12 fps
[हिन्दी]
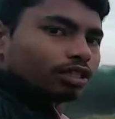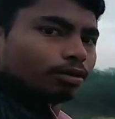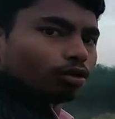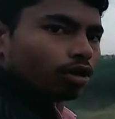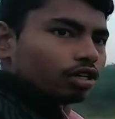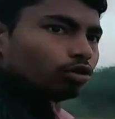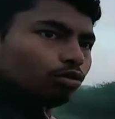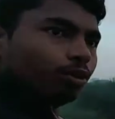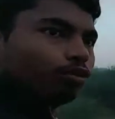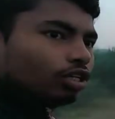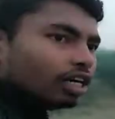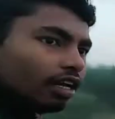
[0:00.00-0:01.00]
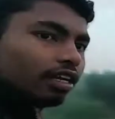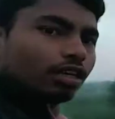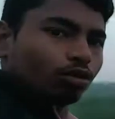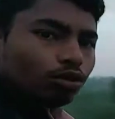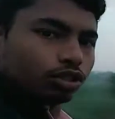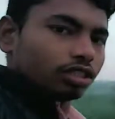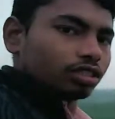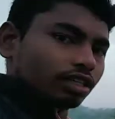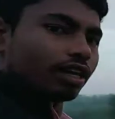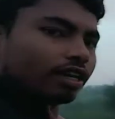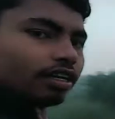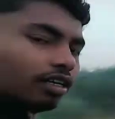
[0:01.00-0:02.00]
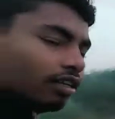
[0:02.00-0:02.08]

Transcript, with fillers: से भी और न्यू व्यू दिखाने की कोशिश करेंगे